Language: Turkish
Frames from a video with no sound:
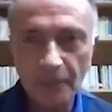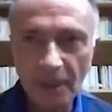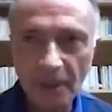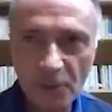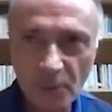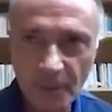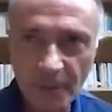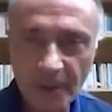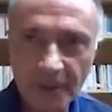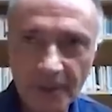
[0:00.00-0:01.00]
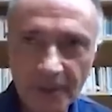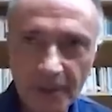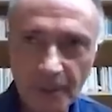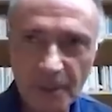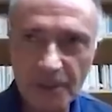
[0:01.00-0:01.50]
Maria Süpi
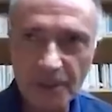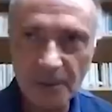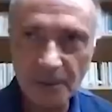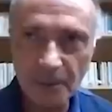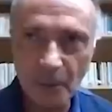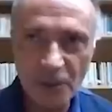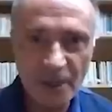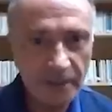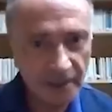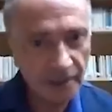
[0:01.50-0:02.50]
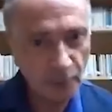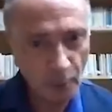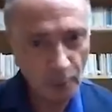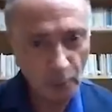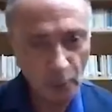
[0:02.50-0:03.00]
e, bir Bolşevik
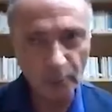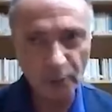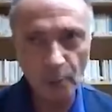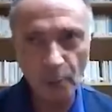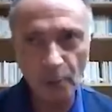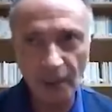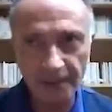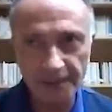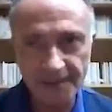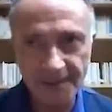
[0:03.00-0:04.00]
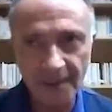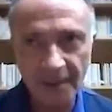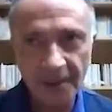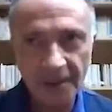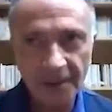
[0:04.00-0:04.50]
kom, komsomolkadır.
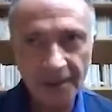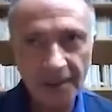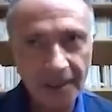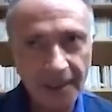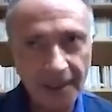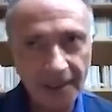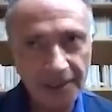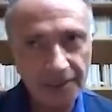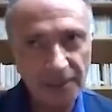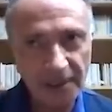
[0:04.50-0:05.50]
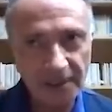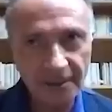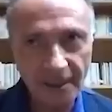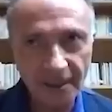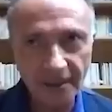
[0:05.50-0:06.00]
E, yani e,
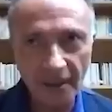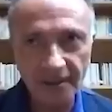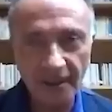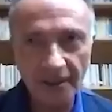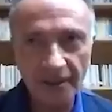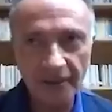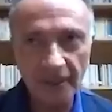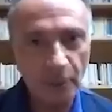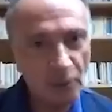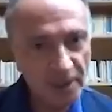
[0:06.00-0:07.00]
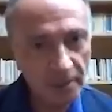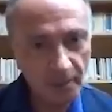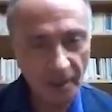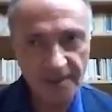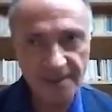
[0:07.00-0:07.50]
bildiriler dağıtan ve Bolşevik
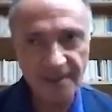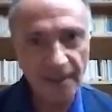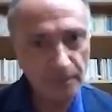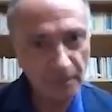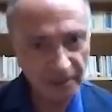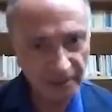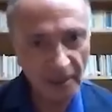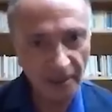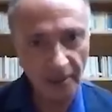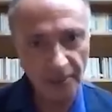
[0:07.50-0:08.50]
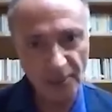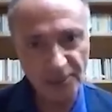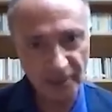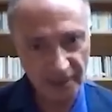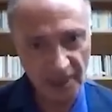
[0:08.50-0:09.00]
Partisi'nde militan
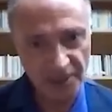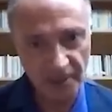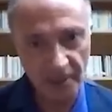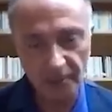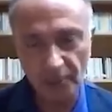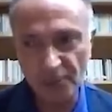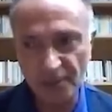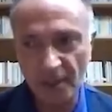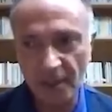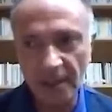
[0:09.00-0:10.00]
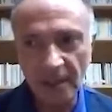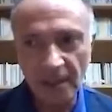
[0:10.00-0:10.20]
kadrosunda, gençlik kadrosunda